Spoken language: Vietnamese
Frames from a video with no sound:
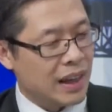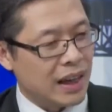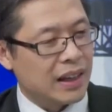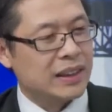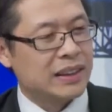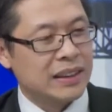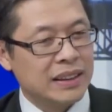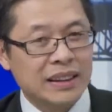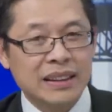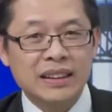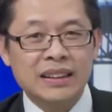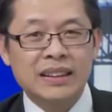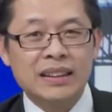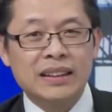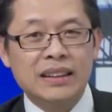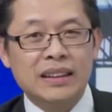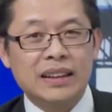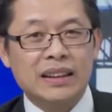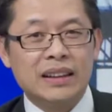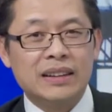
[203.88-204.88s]
dạ
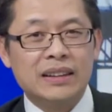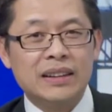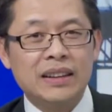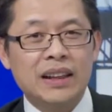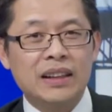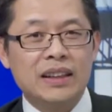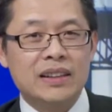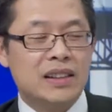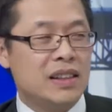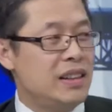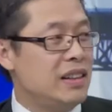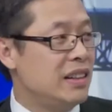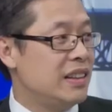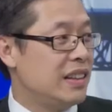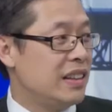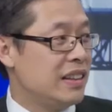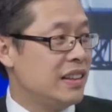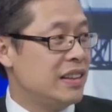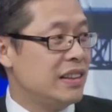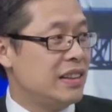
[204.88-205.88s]
à, thứ nhất là xin,
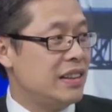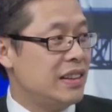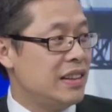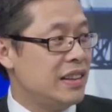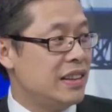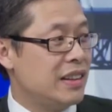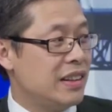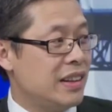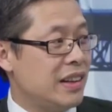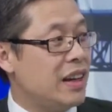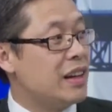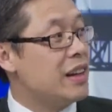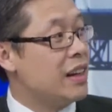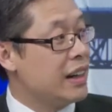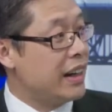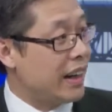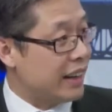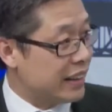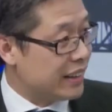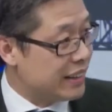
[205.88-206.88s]
à, xin rất là
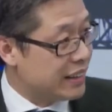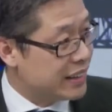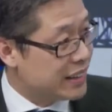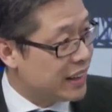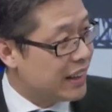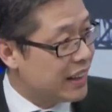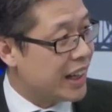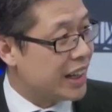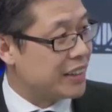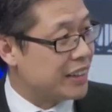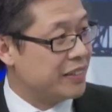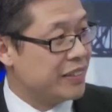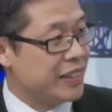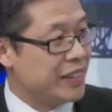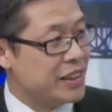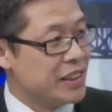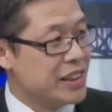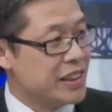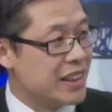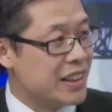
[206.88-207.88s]
hân hạnh được trở lại
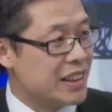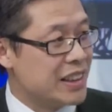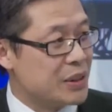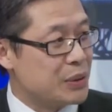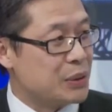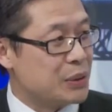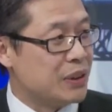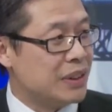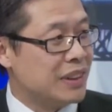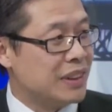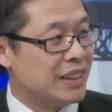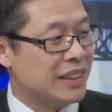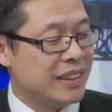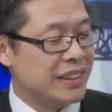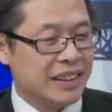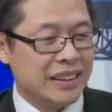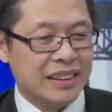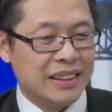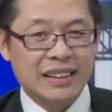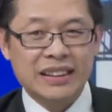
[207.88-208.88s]
với chương trình của
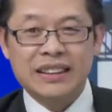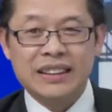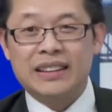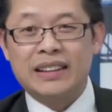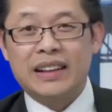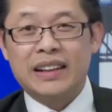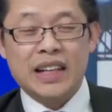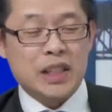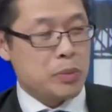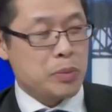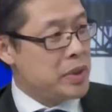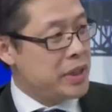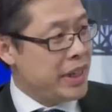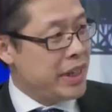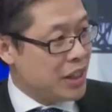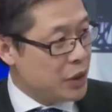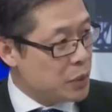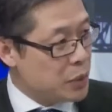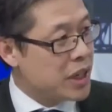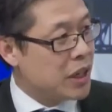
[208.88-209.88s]
đài
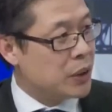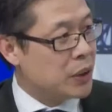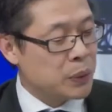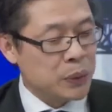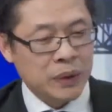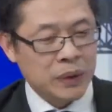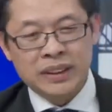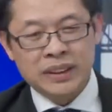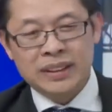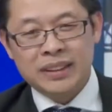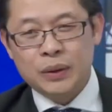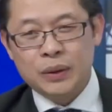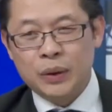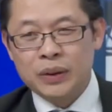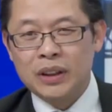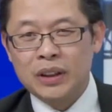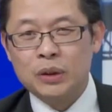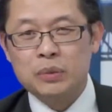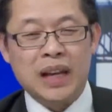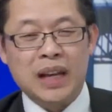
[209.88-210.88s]
SPTN Úc Châu
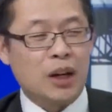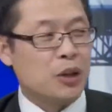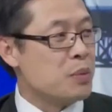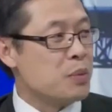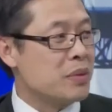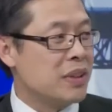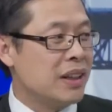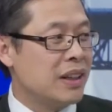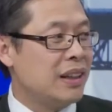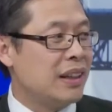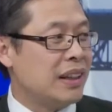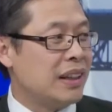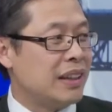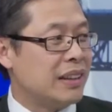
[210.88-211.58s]
tôi thì lúc nào cũng rất